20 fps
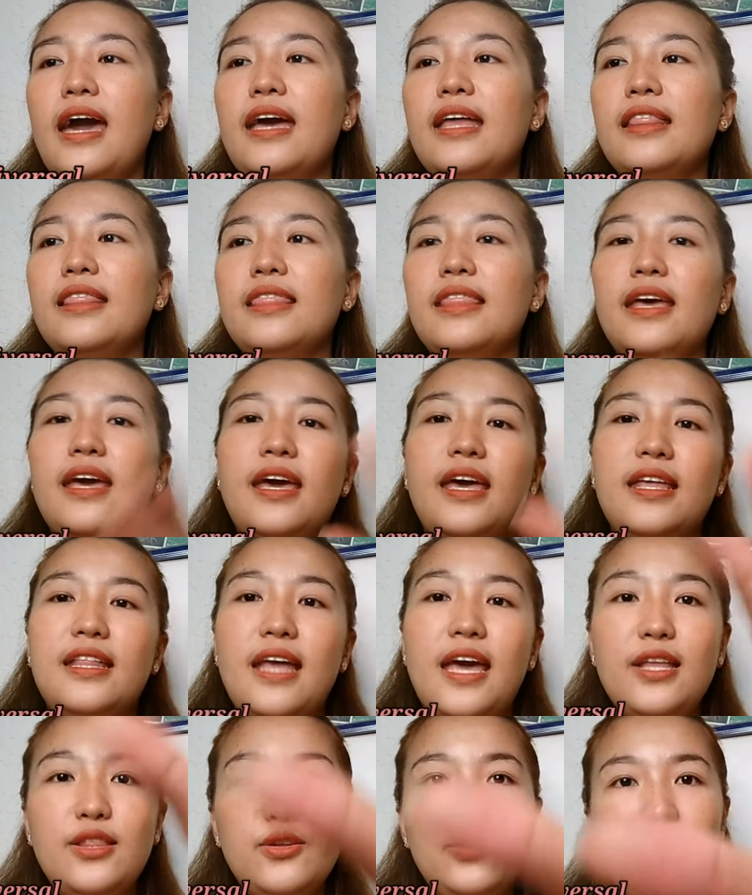And
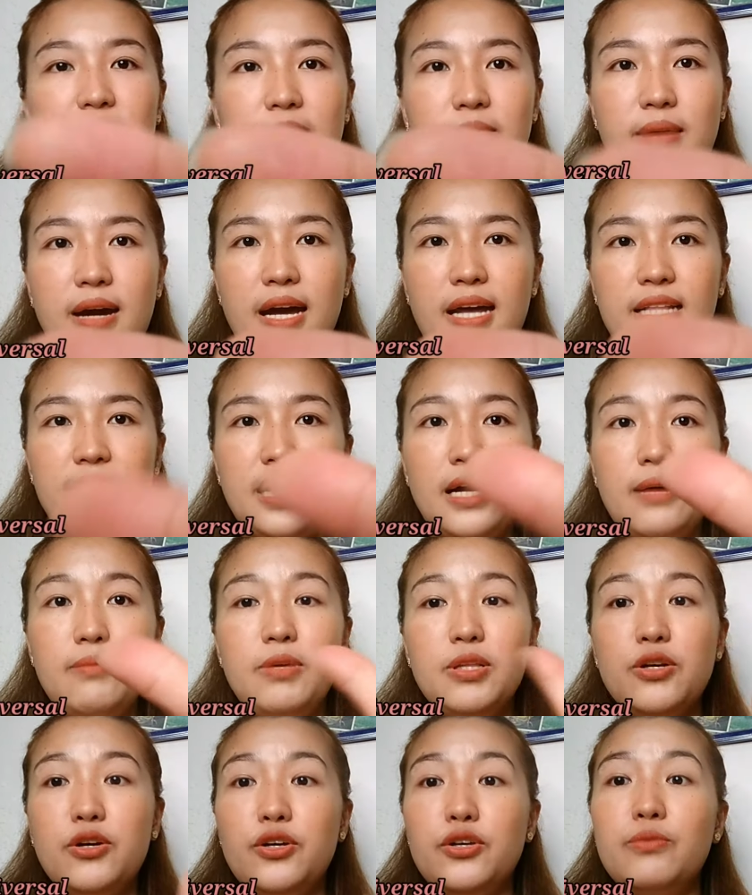then, eto naman,
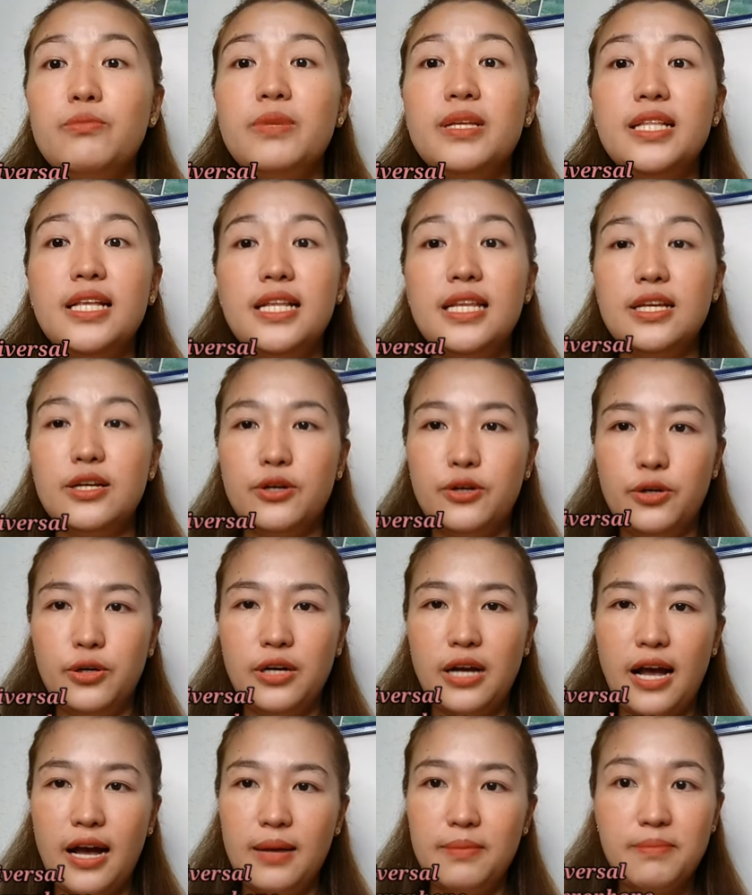gamit ko yung binili
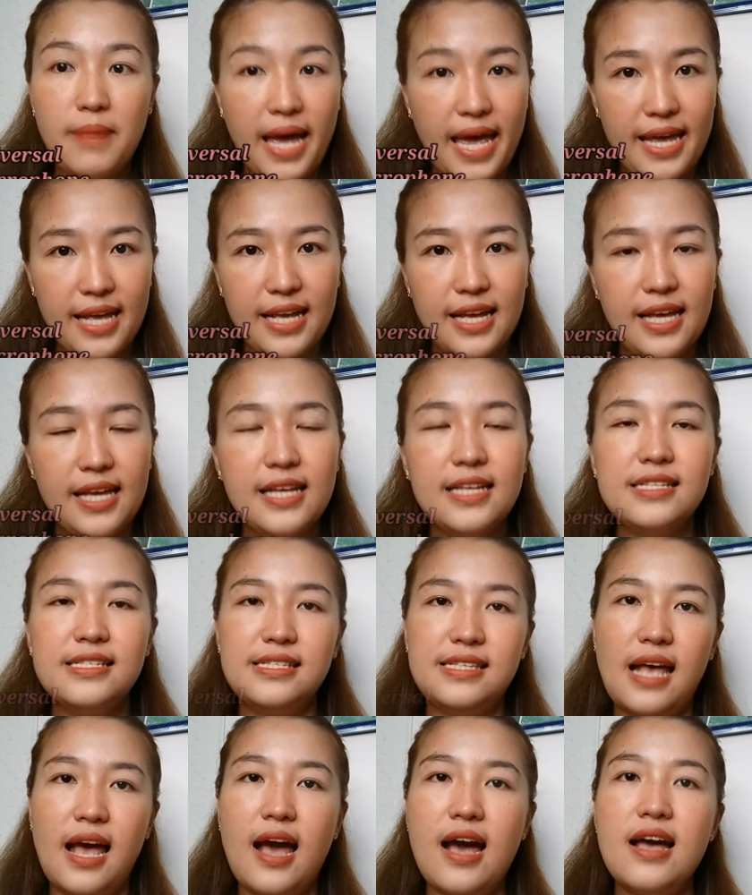kong uh, mic
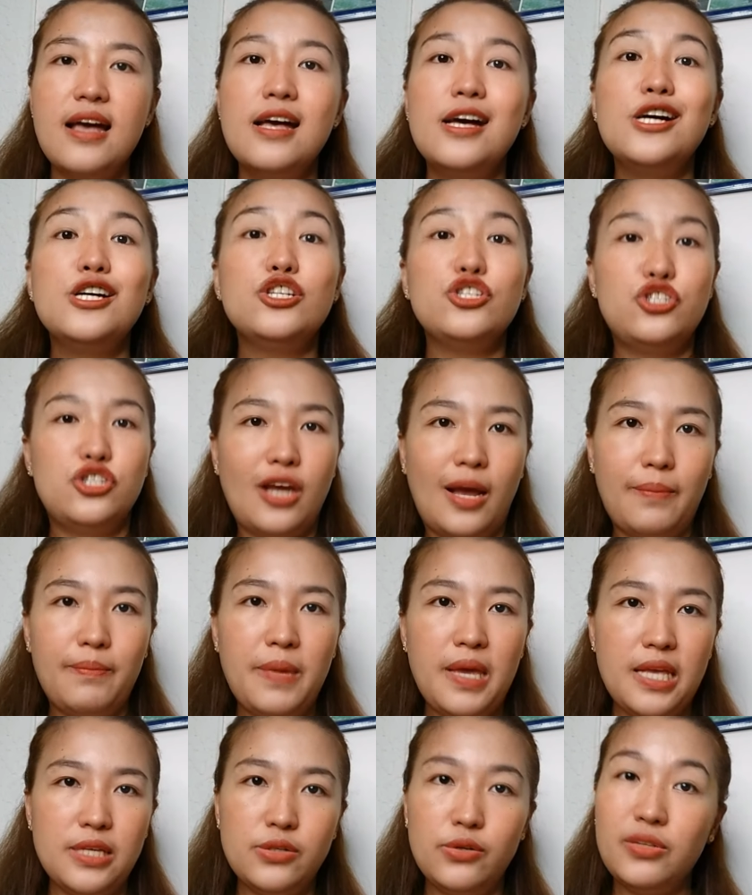sa
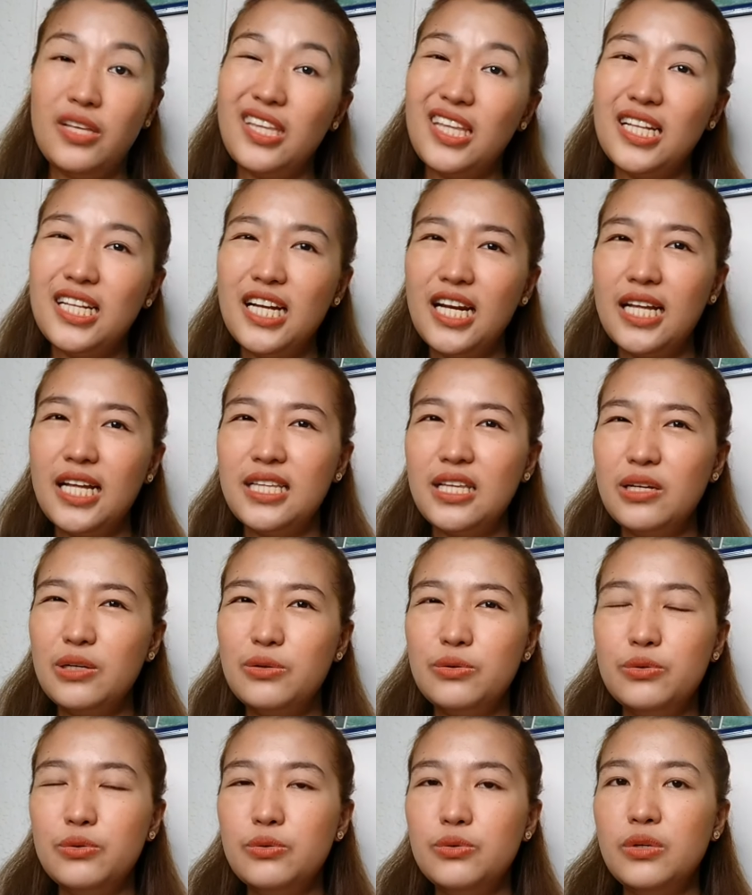Shopee. So, titingnan natin
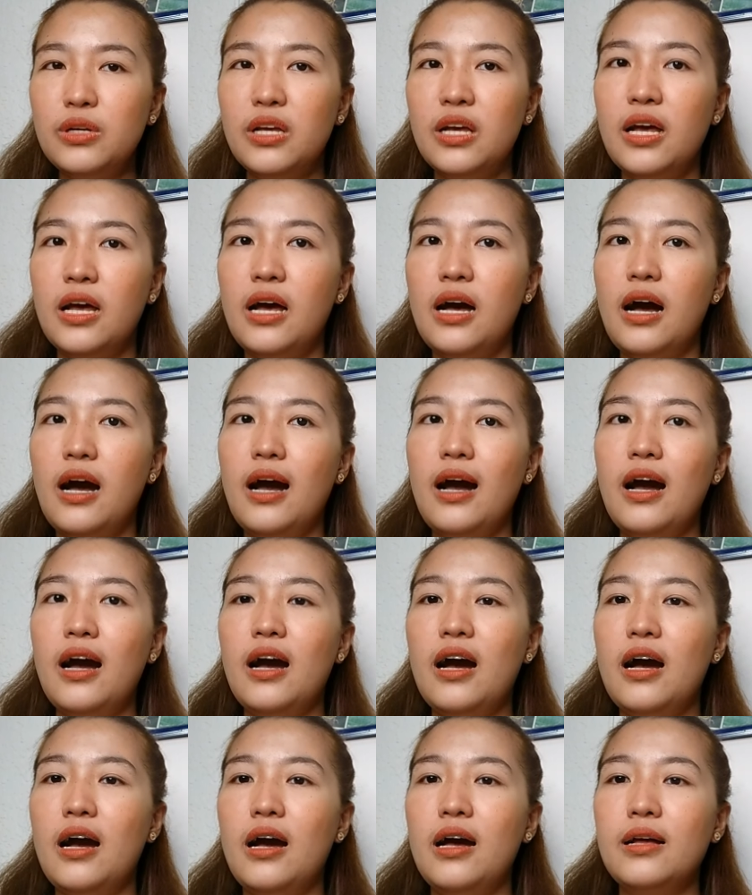kung
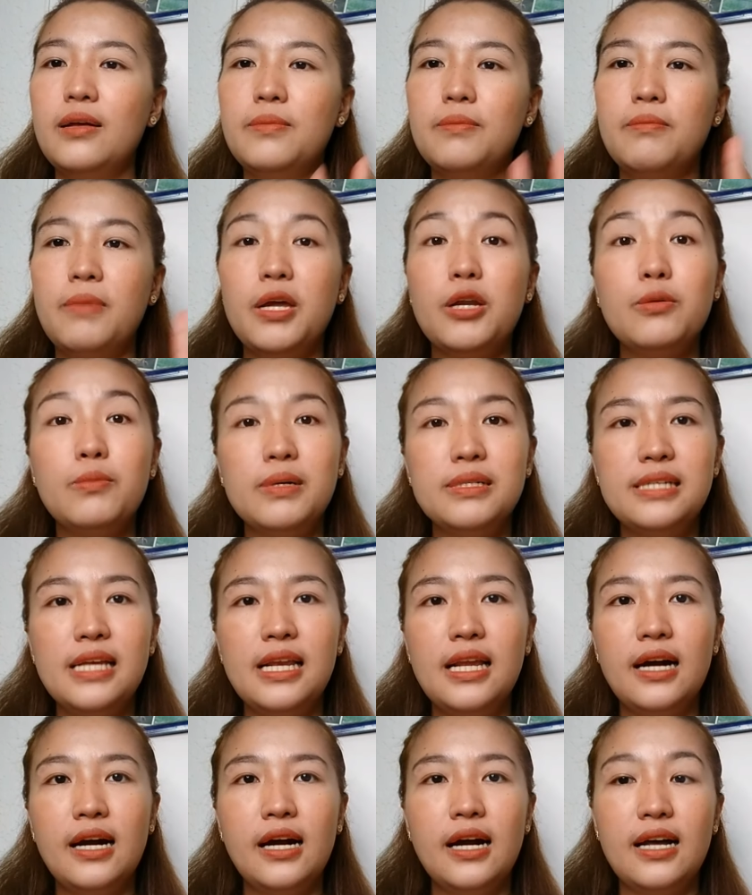uh, meron ba
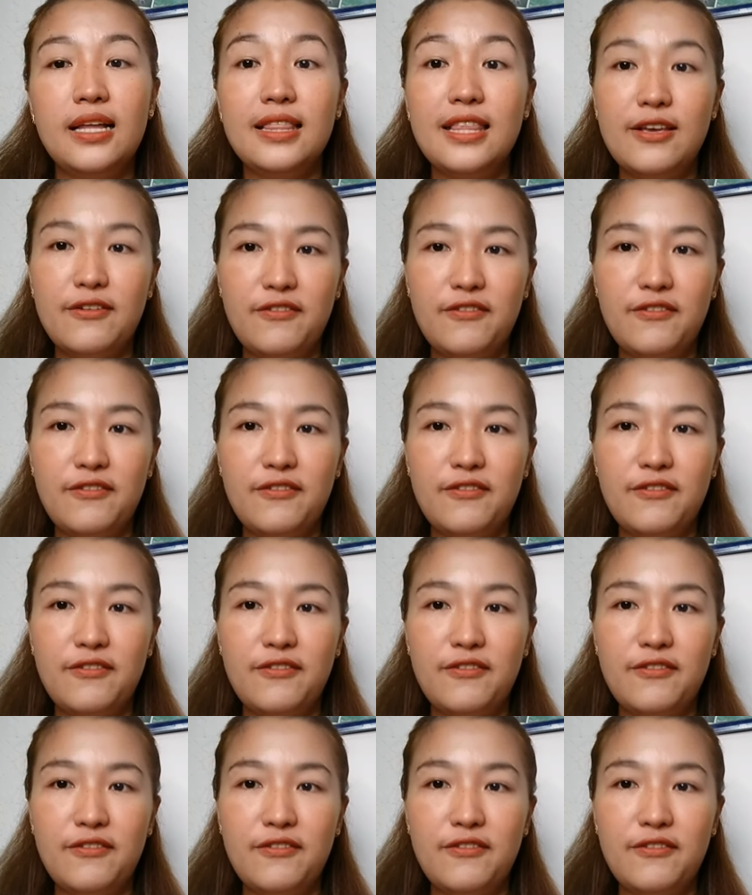silang uh,